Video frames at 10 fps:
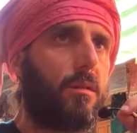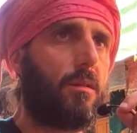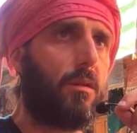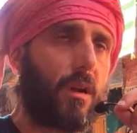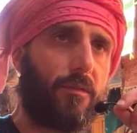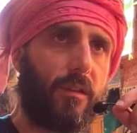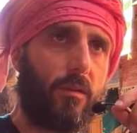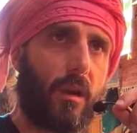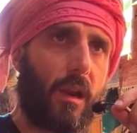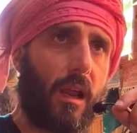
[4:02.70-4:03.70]
lo
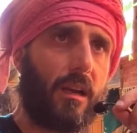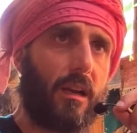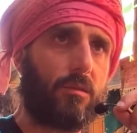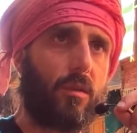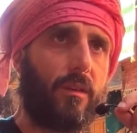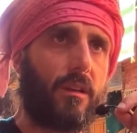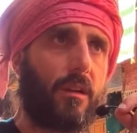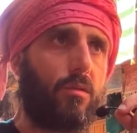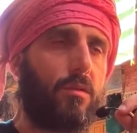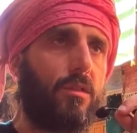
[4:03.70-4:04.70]
raffigurerai nella tua vita
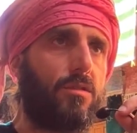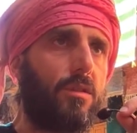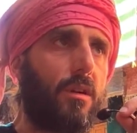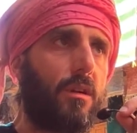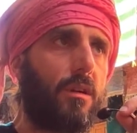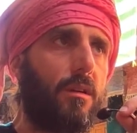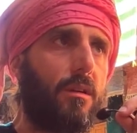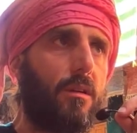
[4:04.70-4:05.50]
di tutti i giorni.